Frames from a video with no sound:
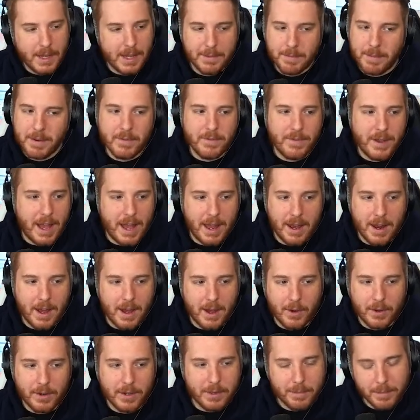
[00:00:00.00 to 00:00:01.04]
Ich bin Fan,
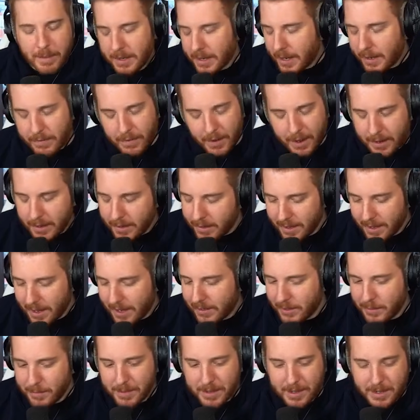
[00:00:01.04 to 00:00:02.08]
Aaron. Ich bin dein Fan. Also
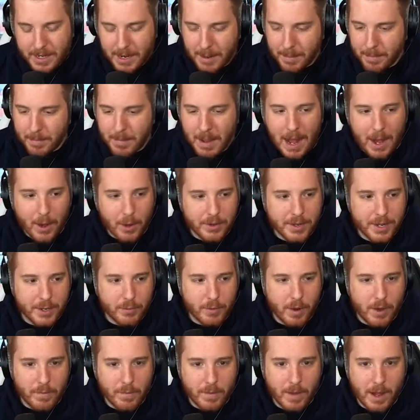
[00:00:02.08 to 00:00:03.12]
ich bin, ich habe ein Aaron-Tattoo
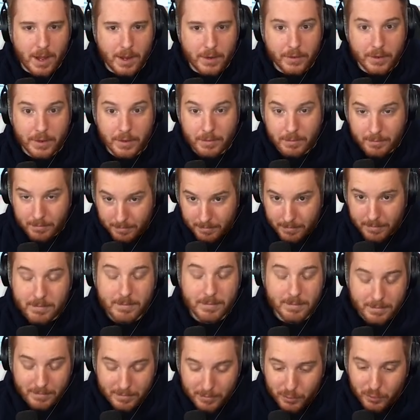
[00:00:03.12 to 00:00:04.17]
auf dem Arsch.
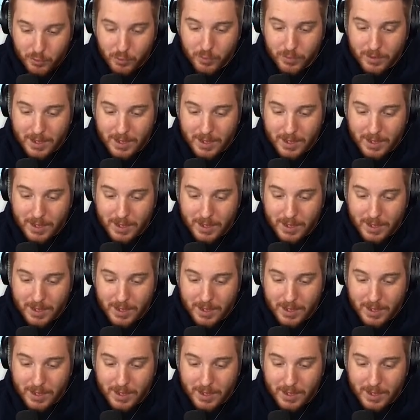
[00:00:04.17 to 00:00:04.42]
True